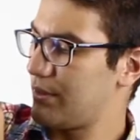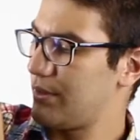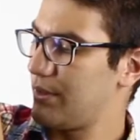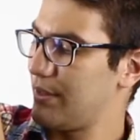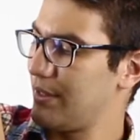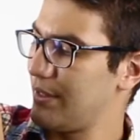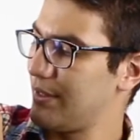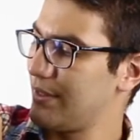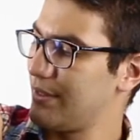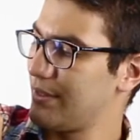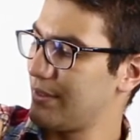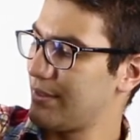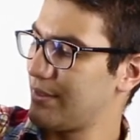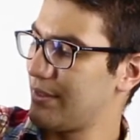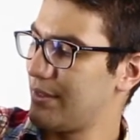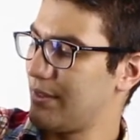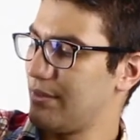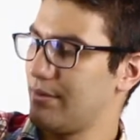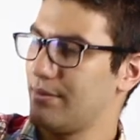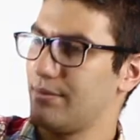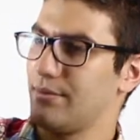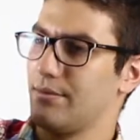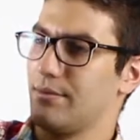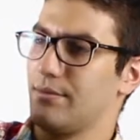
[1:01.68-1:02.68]
hier
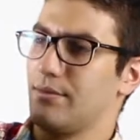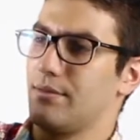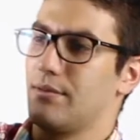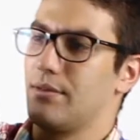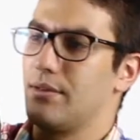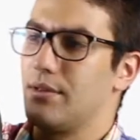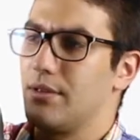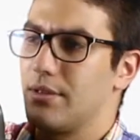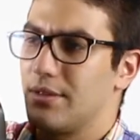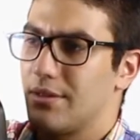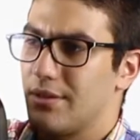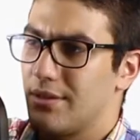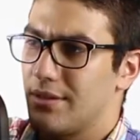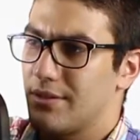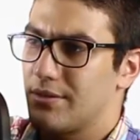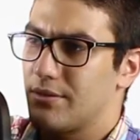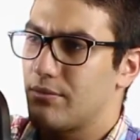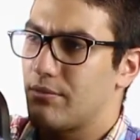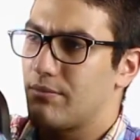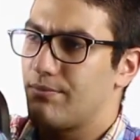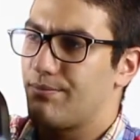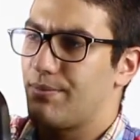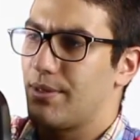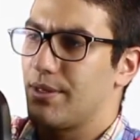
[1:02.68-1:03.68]
hinter hier sind
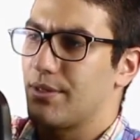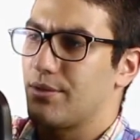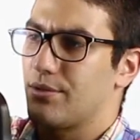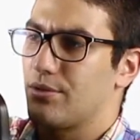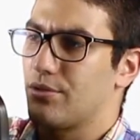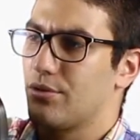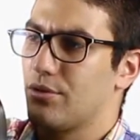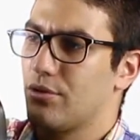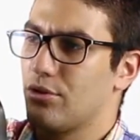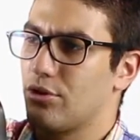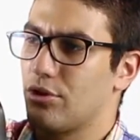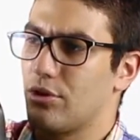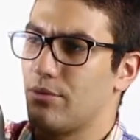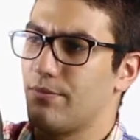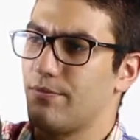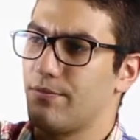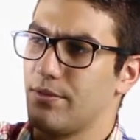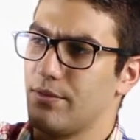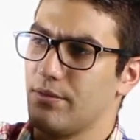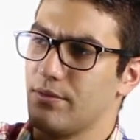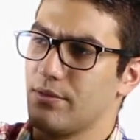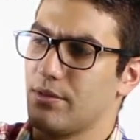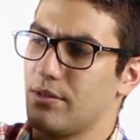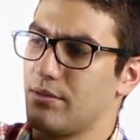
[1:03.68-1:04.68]
noch ein paar
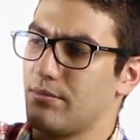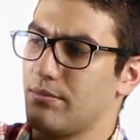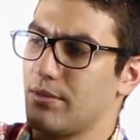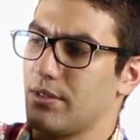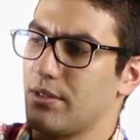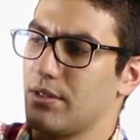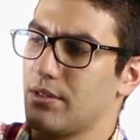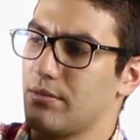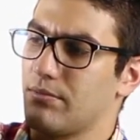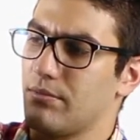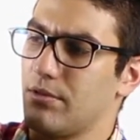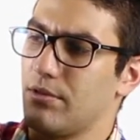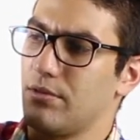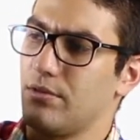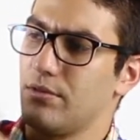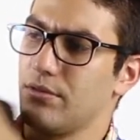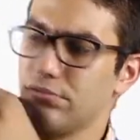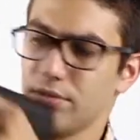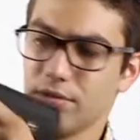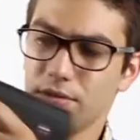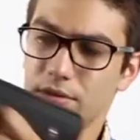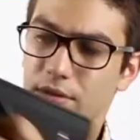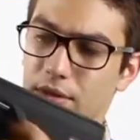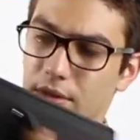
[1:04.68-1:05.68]
Knöpfe, können wir gerade mal
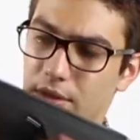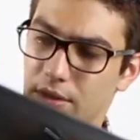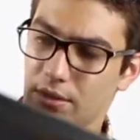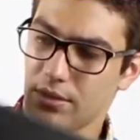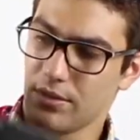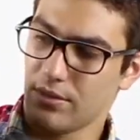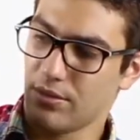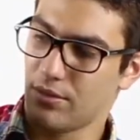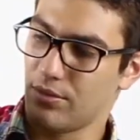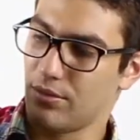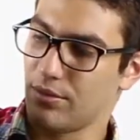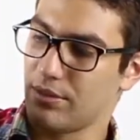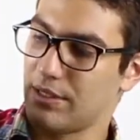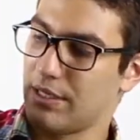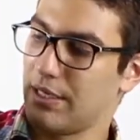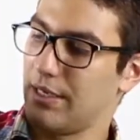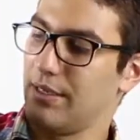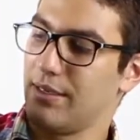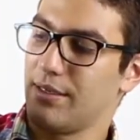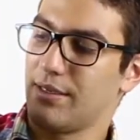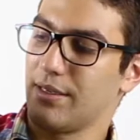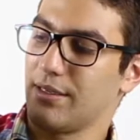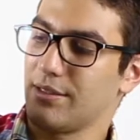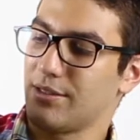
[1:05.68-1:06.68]
gucken. Und hier
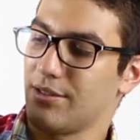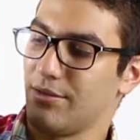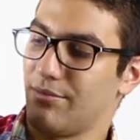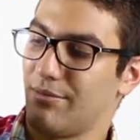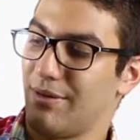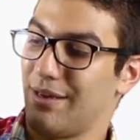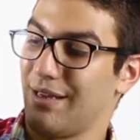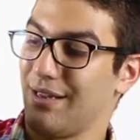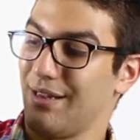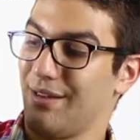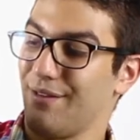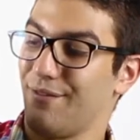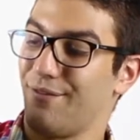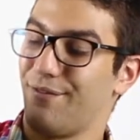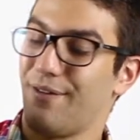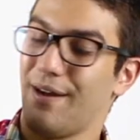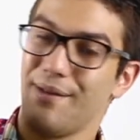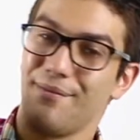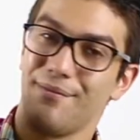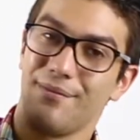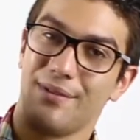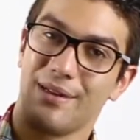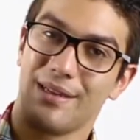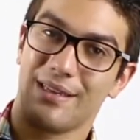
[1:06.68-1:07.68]
hinter ist nochmal ein
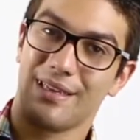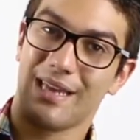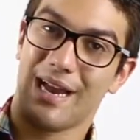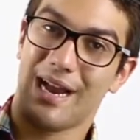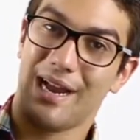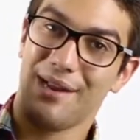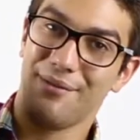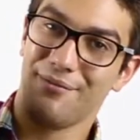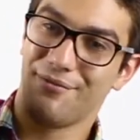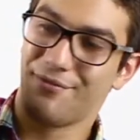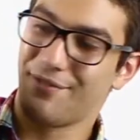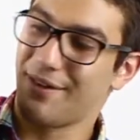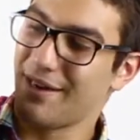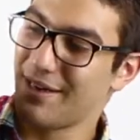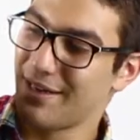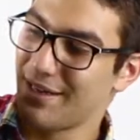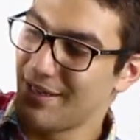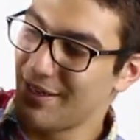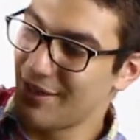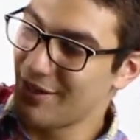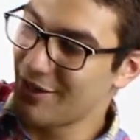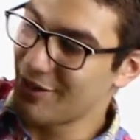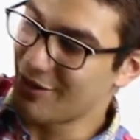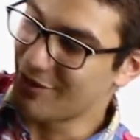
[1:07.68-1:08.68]
Geheim, äh, Geheimfach.
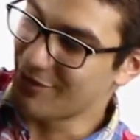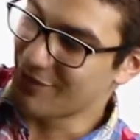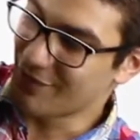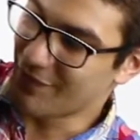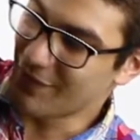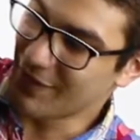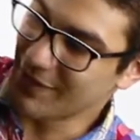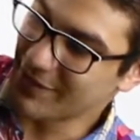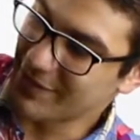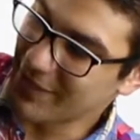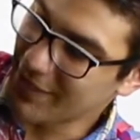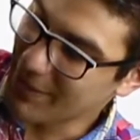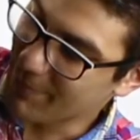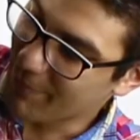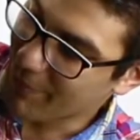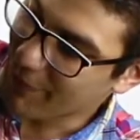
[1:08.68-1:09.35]
Und wie ihr seht,